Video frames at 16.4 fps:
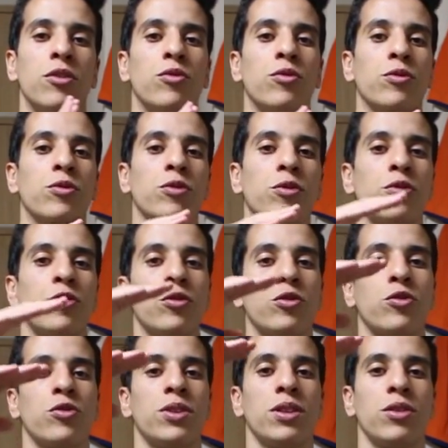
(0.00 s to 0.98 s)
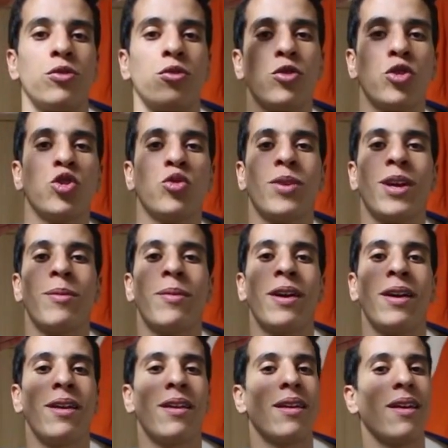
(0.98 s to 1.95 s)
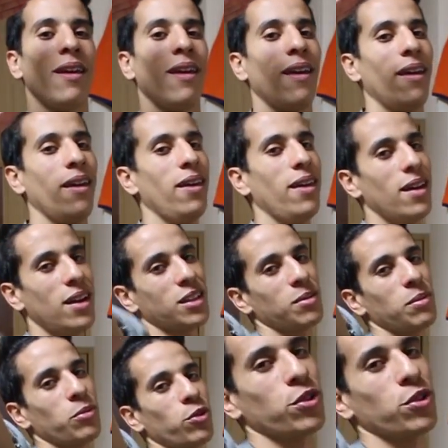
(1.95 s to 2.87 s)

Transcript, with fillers: Donc sur ce, je te dis chouchou, bye bye, et à la semaine